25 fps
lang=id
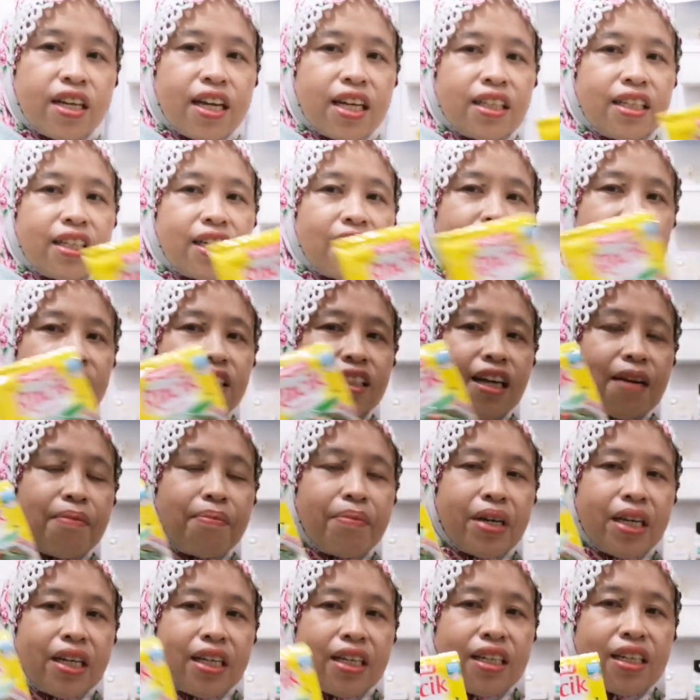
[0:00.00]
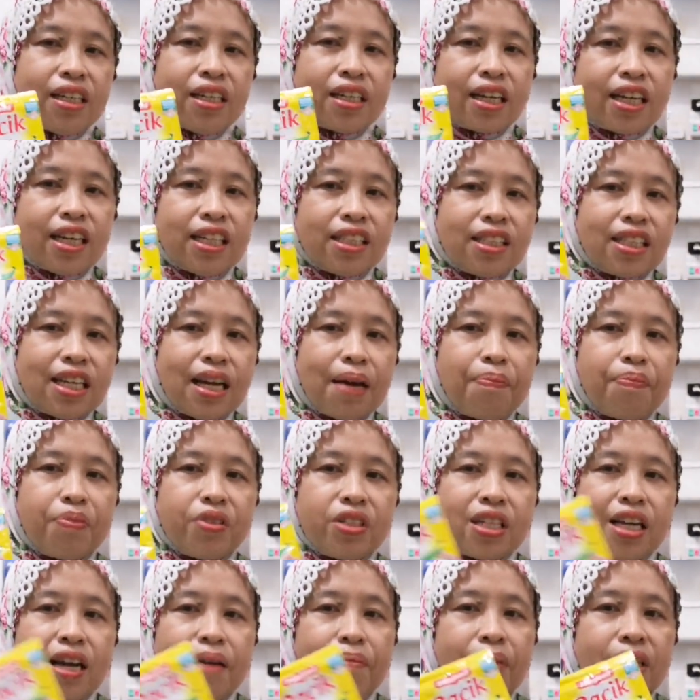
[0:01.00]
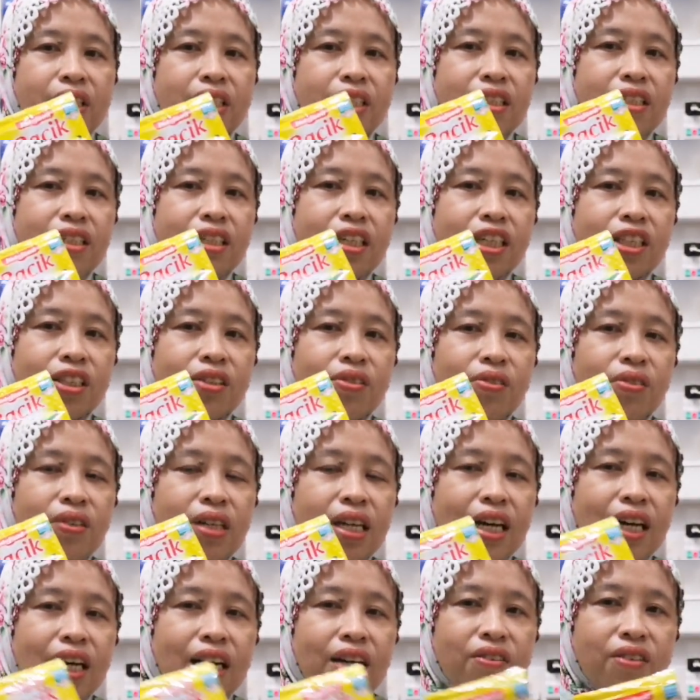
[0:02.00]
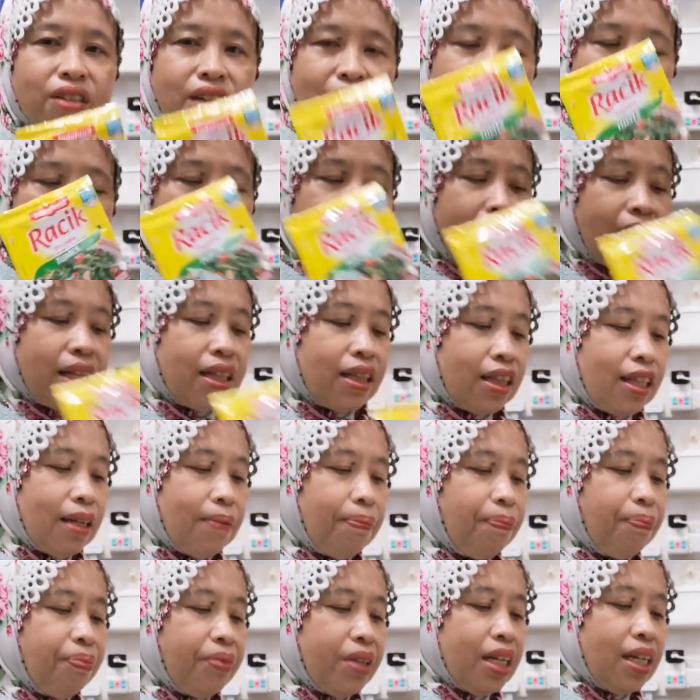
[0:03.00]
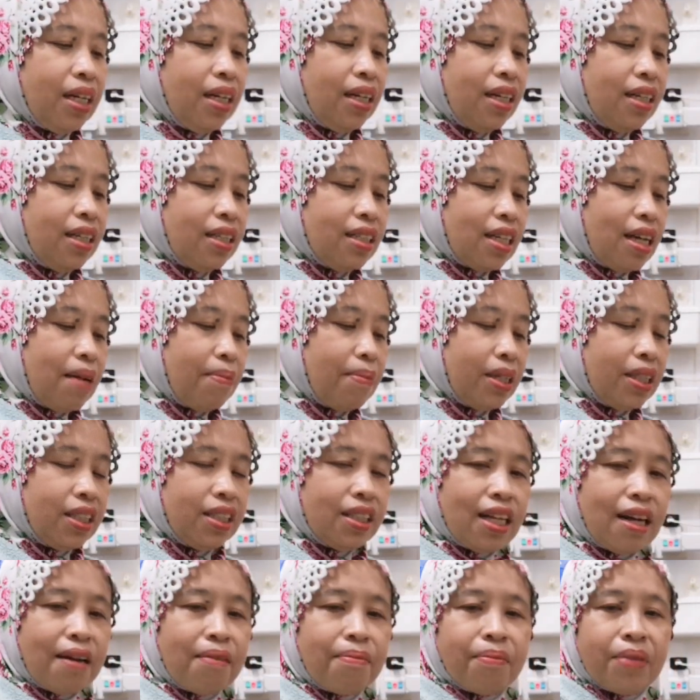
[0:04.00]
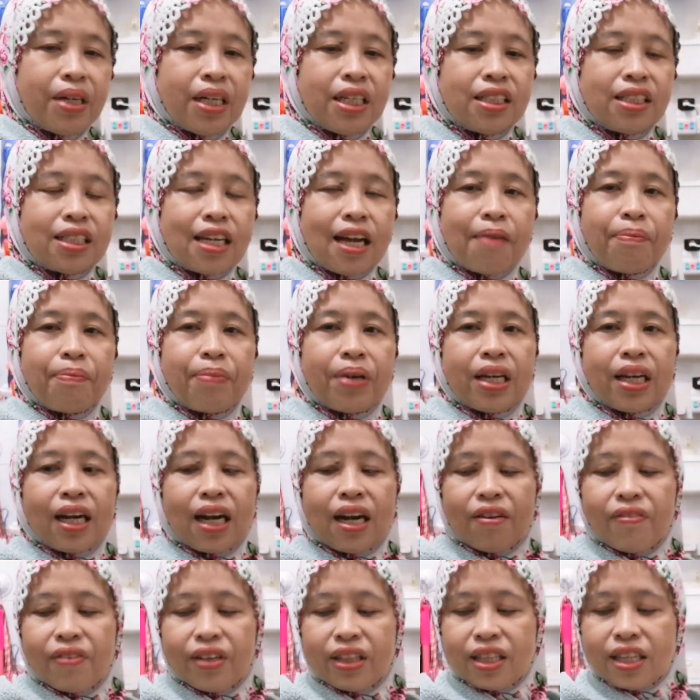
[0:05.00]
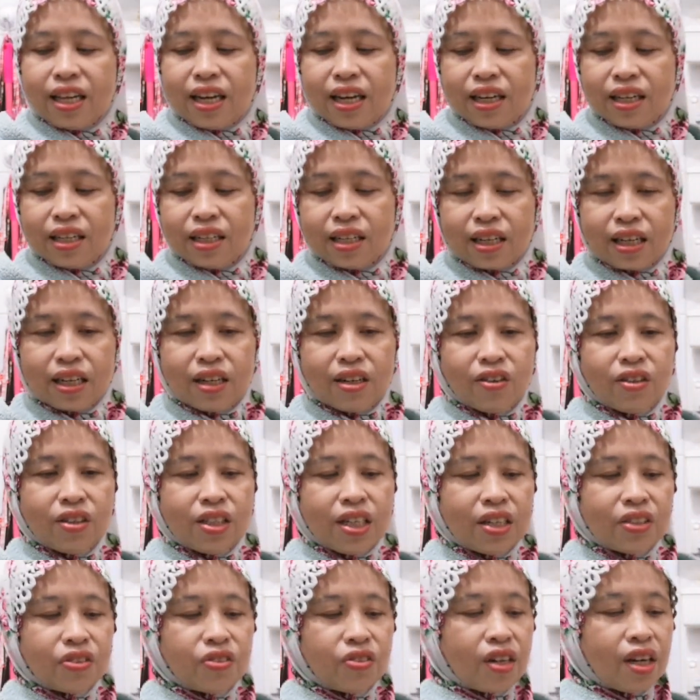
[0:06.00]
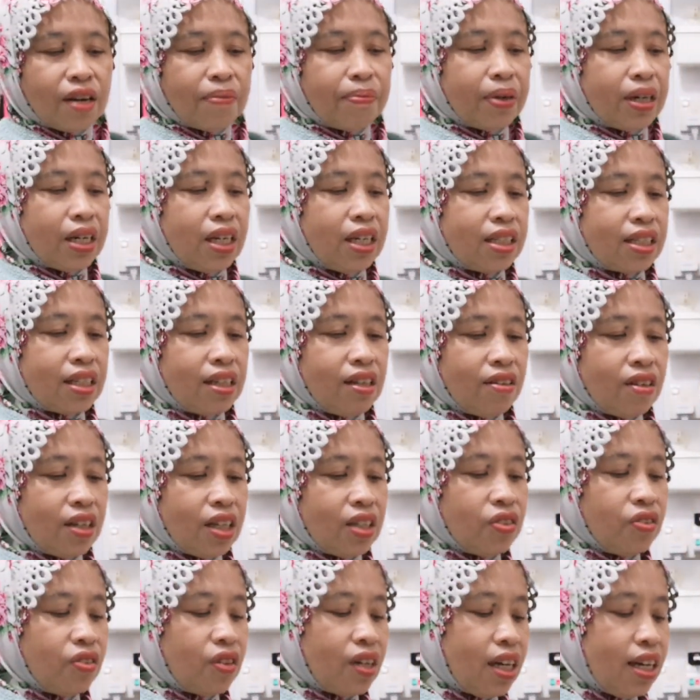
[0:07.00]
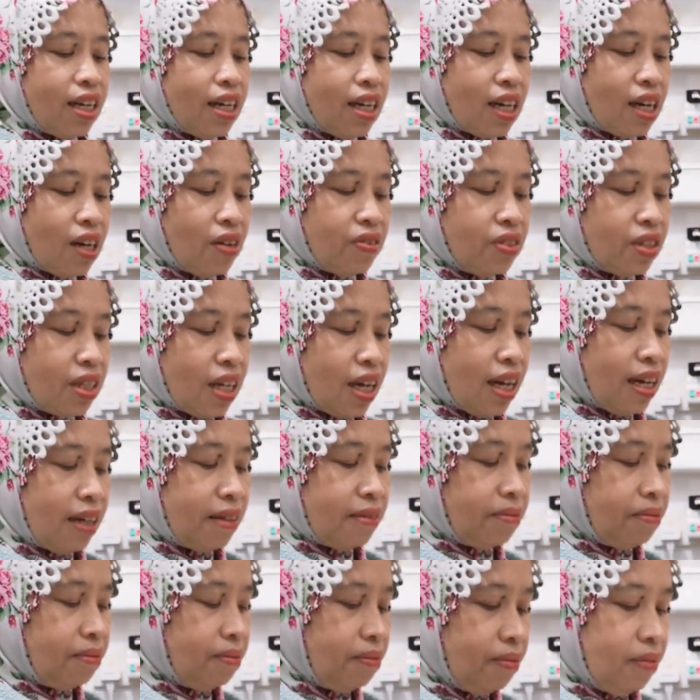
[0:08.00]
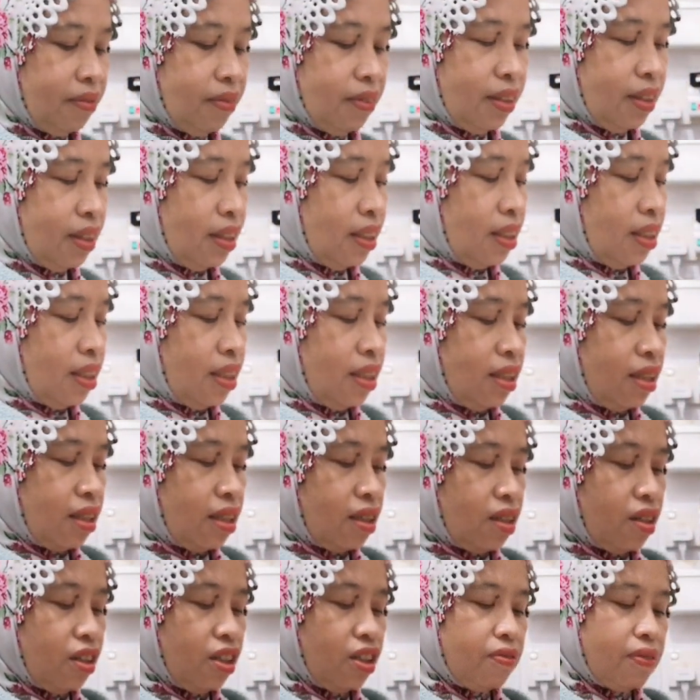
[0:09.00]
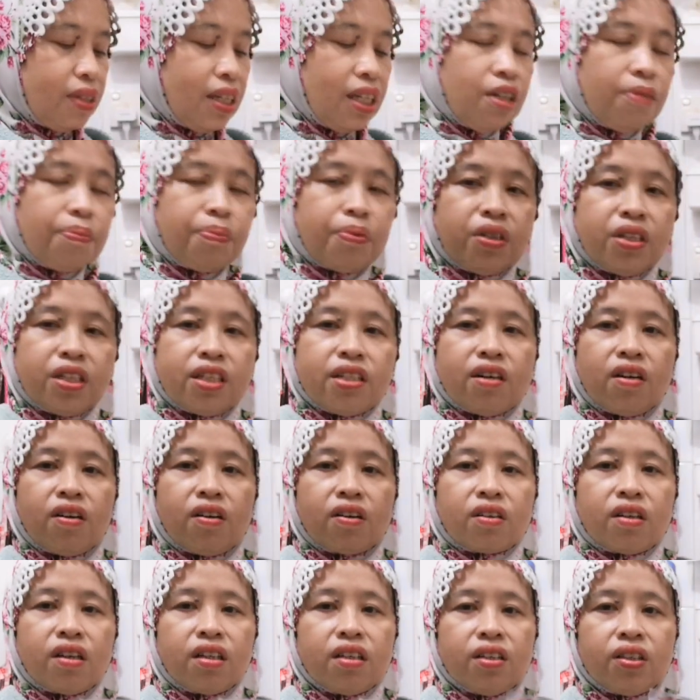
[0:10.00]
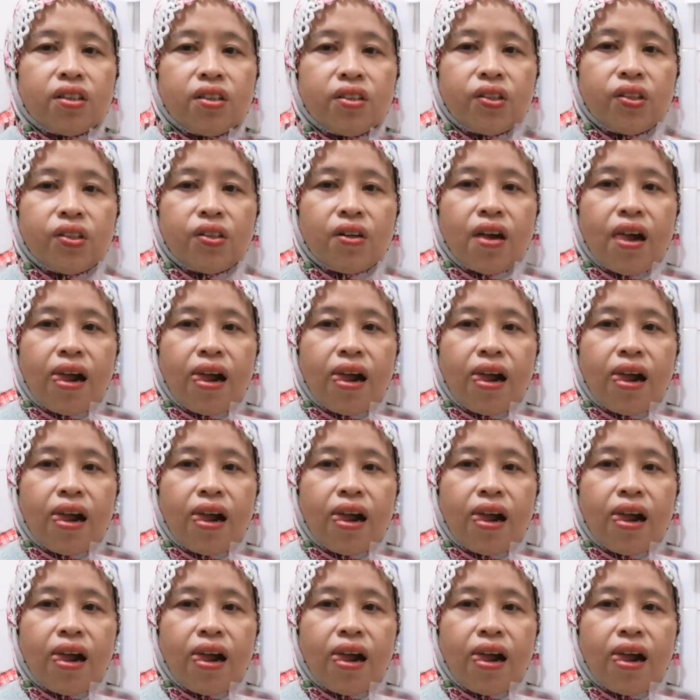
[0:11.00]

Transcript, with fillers: yang tinggal ditambahi kecap sama sedikit gula udah mantep sama ditambahi cabai rawit ya kalau yang suka pedes kalau nggak suka ya nggak usah terus walaupun di Hongkong itu